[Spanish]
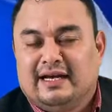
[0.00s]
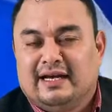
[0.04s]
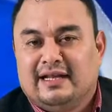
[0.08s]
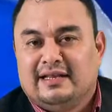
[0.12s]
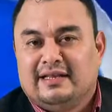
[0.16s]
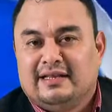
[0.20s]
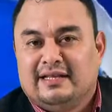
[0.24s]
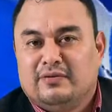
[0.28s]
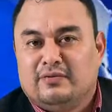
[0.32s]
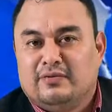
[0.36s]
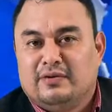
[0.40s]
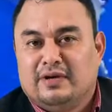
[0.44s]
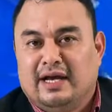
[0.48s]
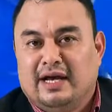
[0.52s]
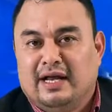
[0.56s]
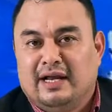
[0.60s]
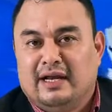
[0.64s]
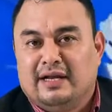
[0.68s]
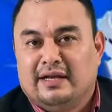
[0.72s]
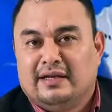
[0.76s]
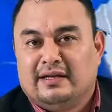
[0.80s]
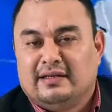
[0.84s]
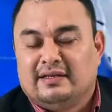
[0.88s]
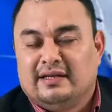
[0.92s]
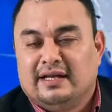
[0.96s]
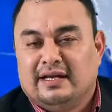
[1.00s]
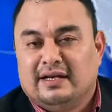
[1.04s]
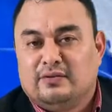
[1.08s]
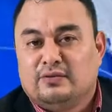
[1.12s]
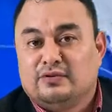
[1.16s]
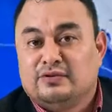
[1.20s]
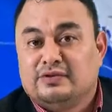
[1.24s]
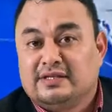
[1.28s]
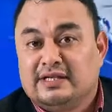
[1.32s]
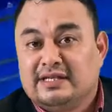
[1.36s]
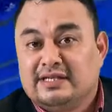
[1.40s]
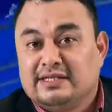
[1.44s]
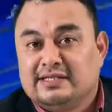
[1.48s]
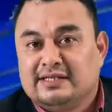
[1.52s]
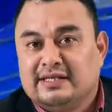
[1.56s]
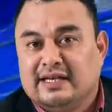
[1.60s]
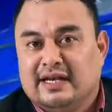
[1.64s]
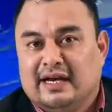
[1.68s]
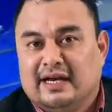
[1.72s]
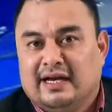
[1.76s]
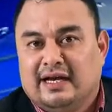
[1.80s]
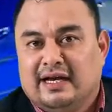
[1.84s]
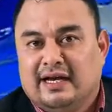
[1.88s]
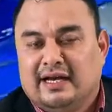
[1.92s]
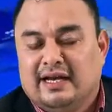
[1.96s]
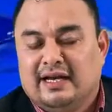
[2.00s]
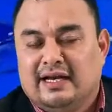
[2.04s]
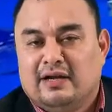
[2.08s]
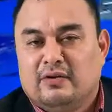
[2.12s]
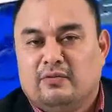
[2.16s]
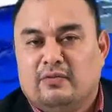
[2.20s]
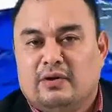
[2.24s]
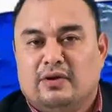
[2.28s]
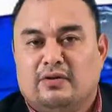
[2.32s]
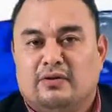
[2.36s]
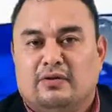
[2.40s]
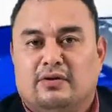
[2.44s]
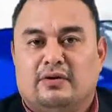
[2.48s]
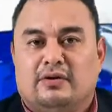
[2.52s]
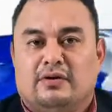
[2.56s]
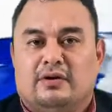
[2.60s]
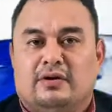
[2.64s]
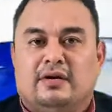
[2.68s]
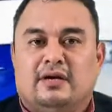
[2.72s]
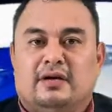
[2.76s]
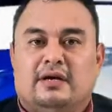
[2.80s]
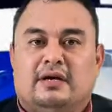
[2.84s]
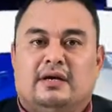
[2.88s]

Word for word: El Tribunal de Justicia en Ecuador